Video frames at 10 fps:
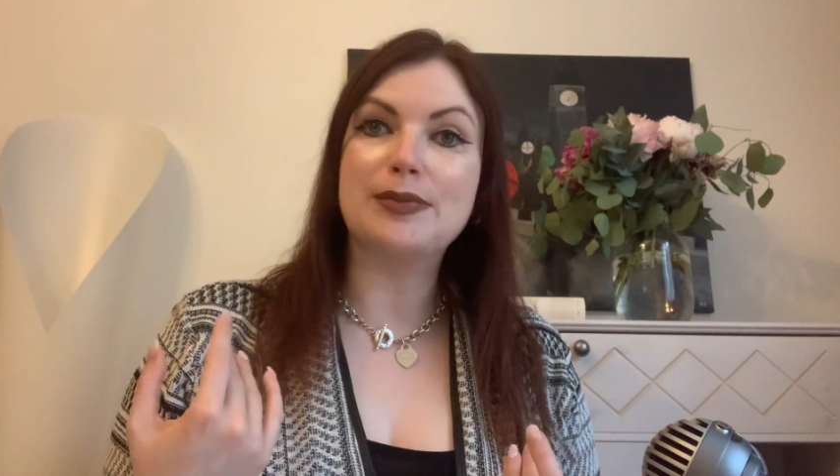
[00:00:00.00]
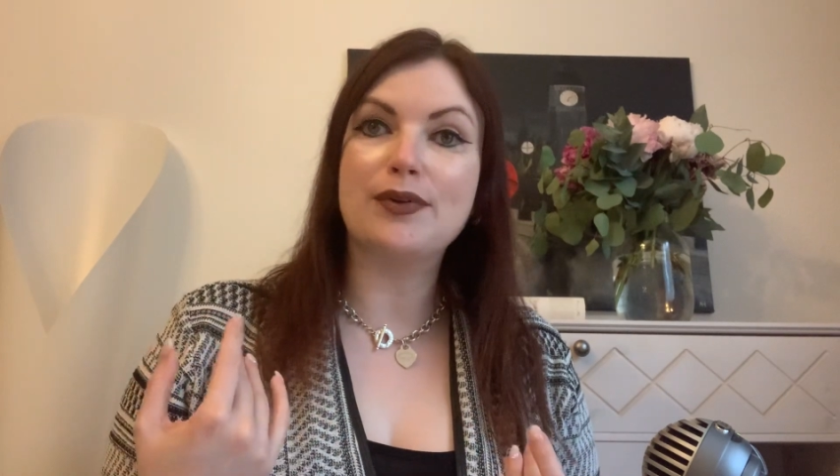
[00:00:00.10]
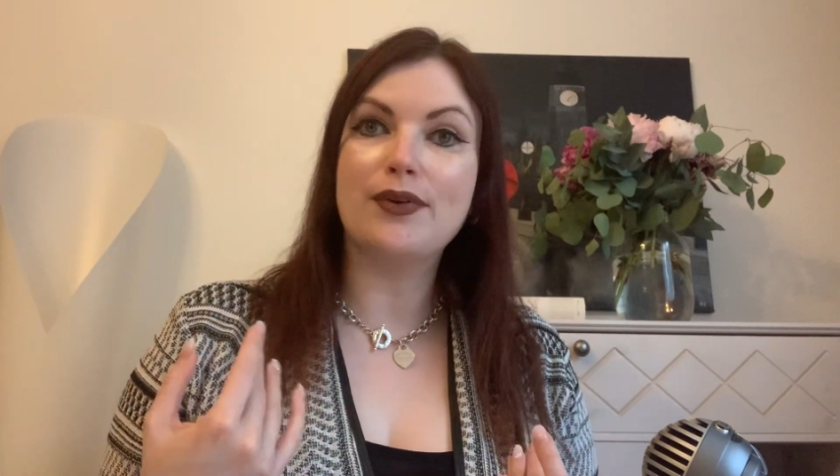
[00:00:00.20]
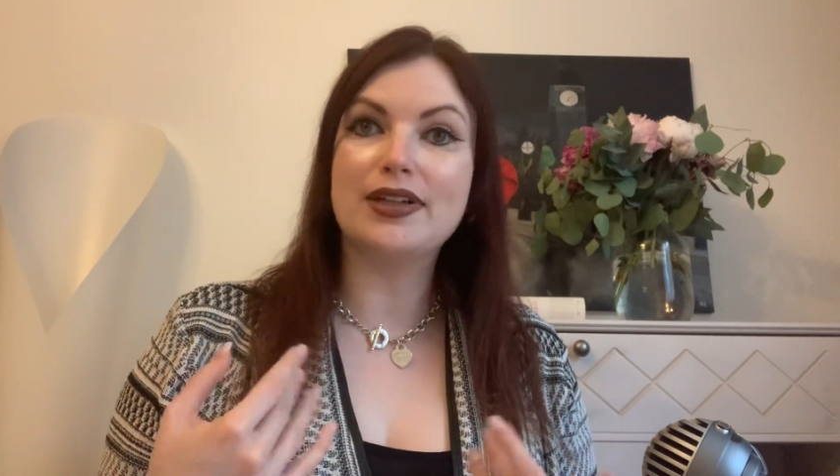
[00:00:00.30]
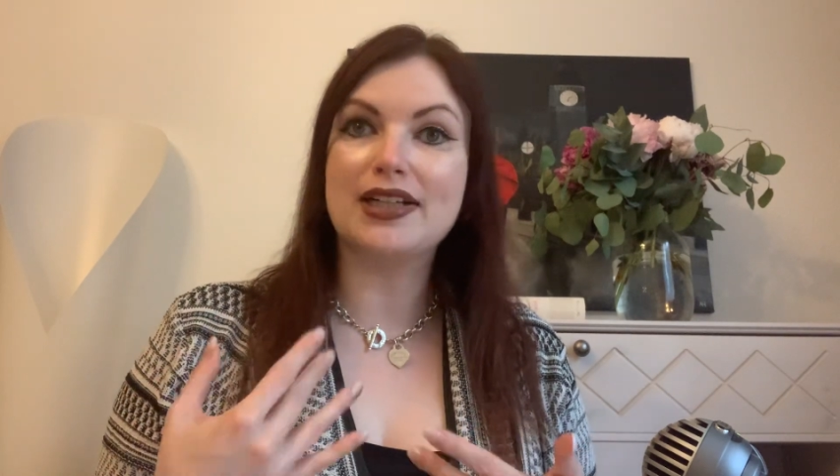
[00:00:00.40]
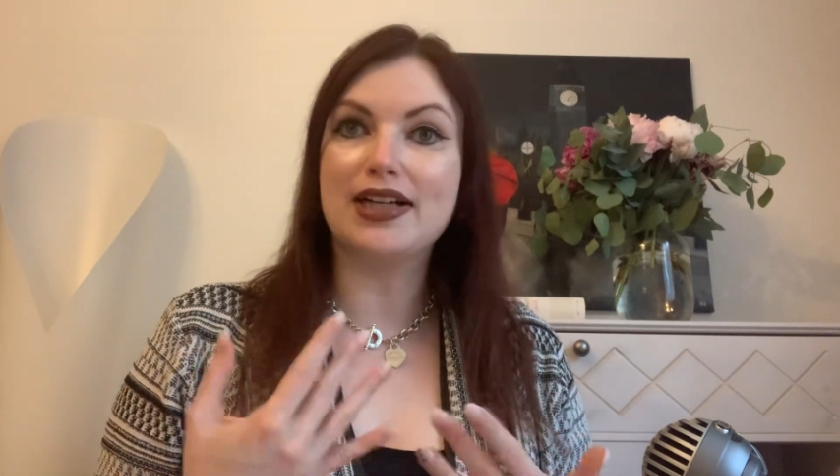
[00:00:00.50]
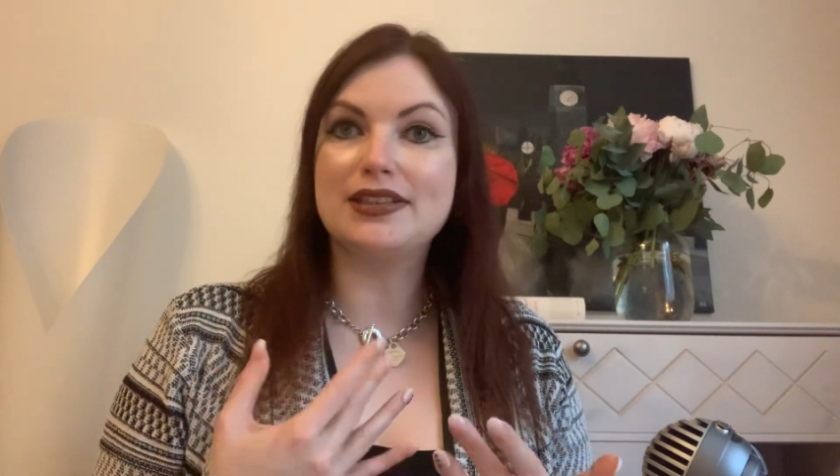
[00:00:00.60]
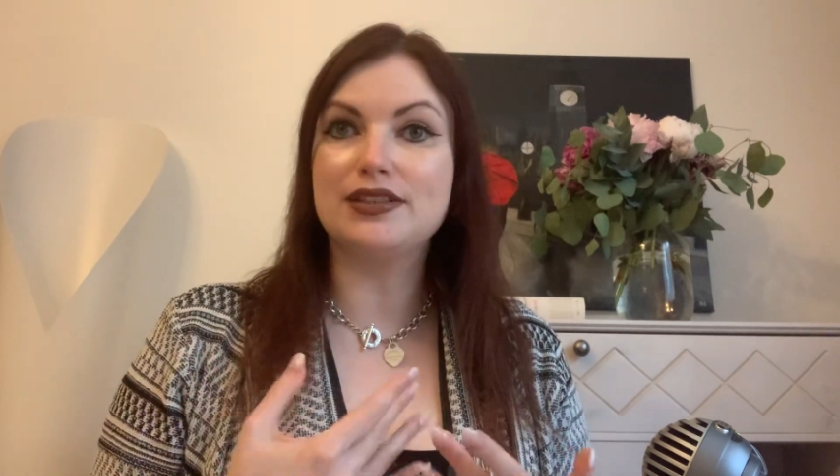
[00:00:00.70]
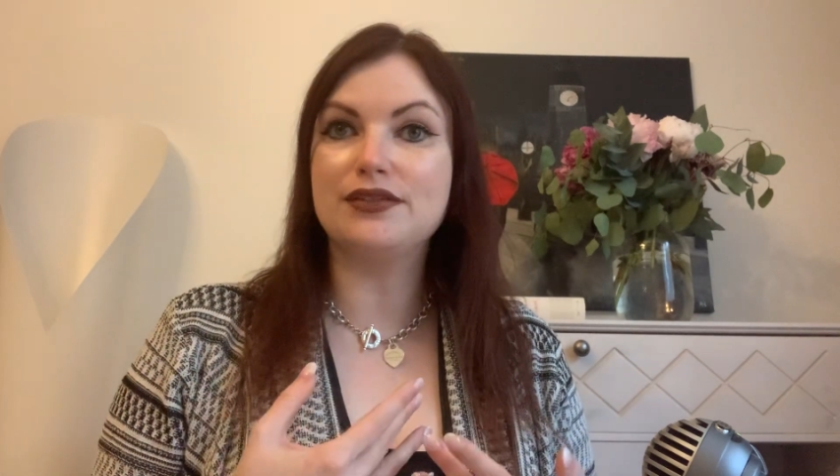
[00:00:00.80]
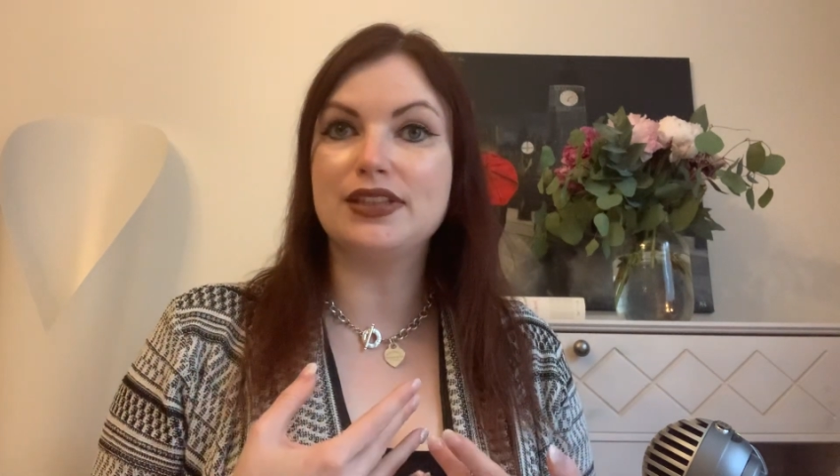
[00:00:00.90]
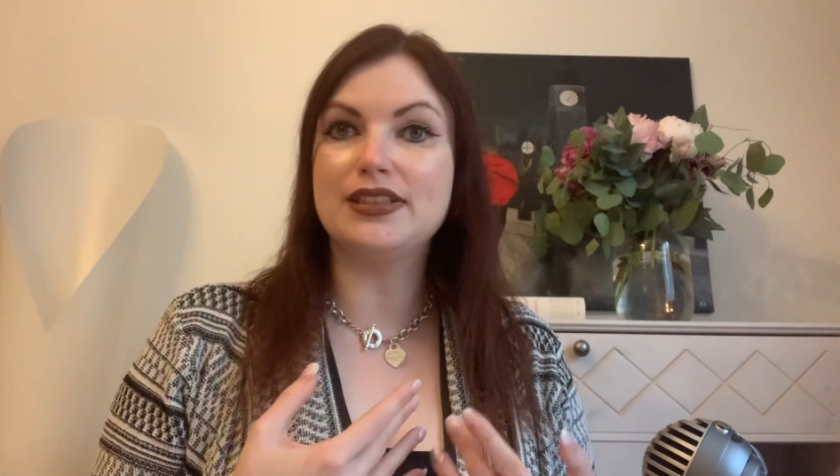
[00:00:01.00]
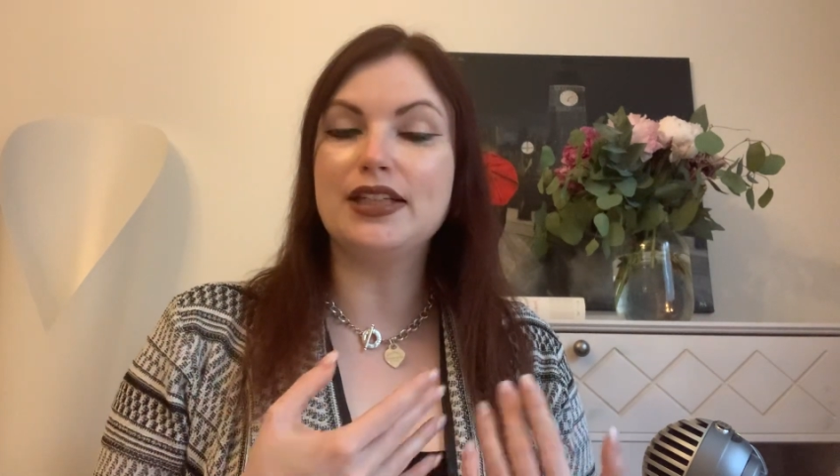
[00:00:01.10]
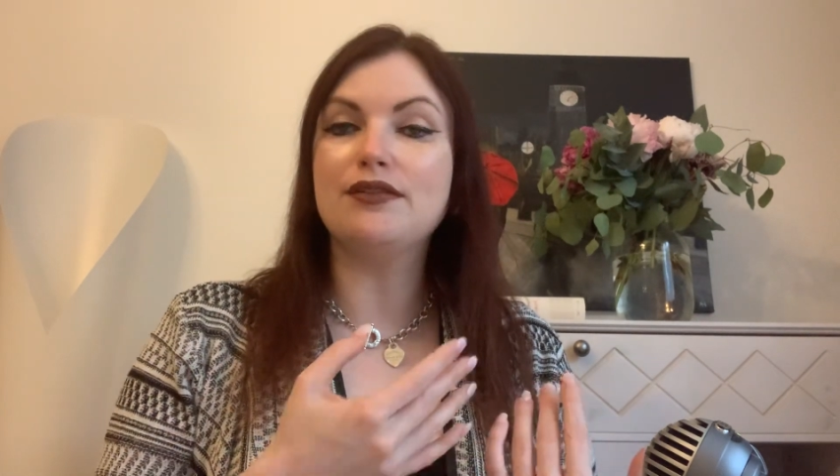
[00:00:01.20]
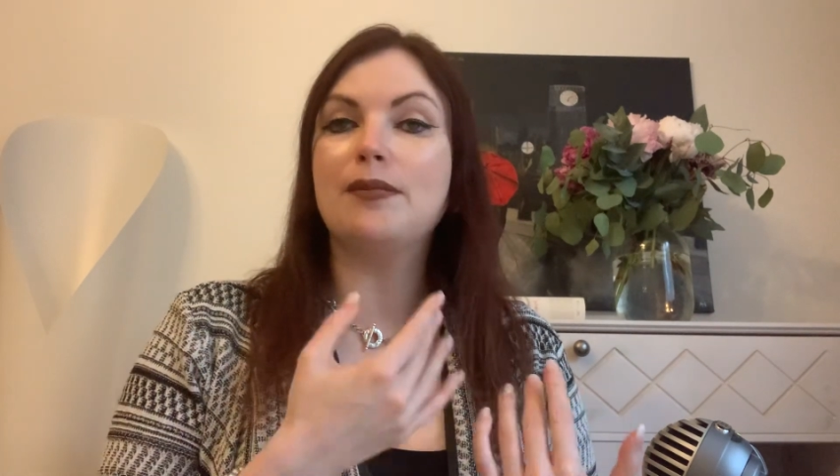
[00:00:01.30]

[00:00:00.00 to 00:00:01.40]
mal neue kreative Ideen,